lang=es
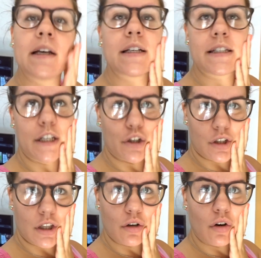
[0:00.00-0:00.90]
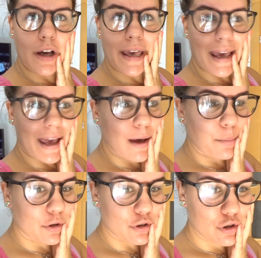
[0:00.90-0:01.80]
Si os digo que
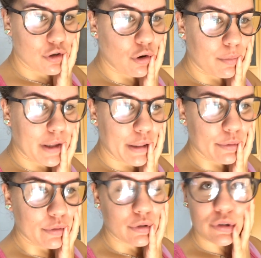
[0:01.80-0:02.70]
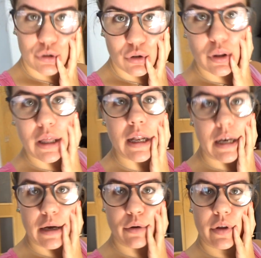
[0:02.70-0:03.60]
hemos comido toda
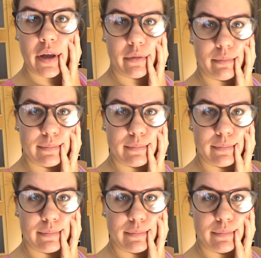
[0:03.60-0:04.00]
la olla,